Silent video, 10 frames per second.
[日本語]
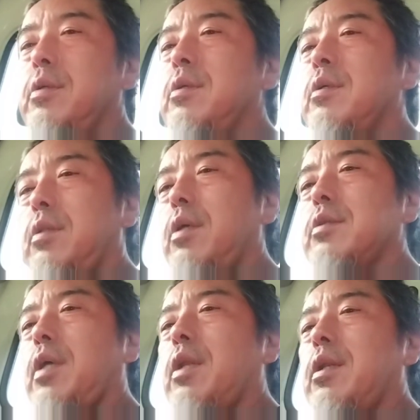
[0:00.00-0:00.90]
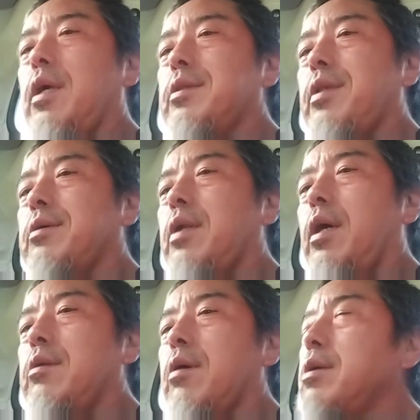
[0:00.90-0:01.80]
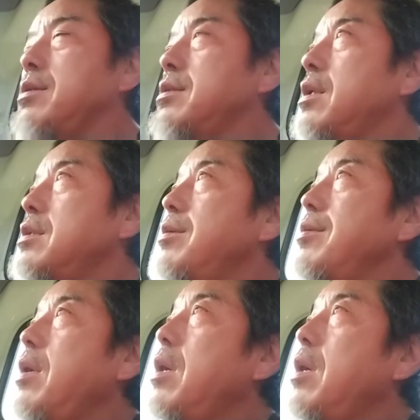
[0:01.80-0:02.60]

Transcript: ね、3連単ぐらいの確率なんでしょうか